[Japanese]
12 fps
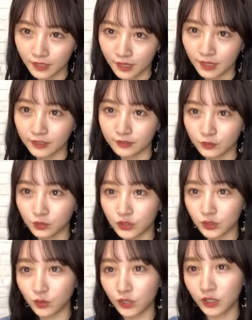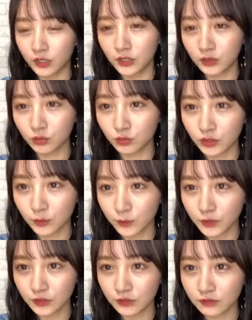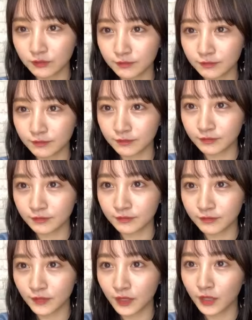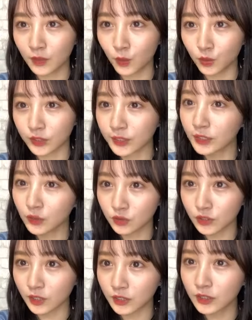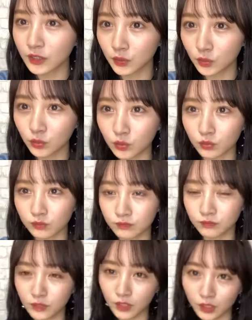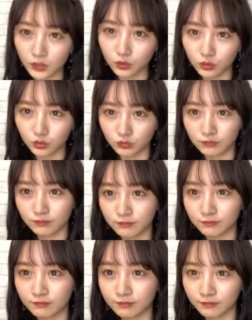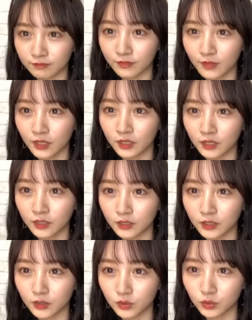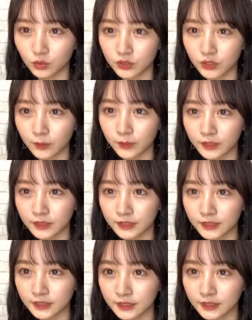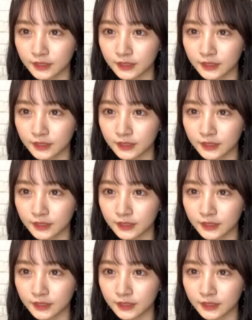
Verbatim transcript: はいお城がありがとうございますお高人さんありがとう高人くんありがとうございます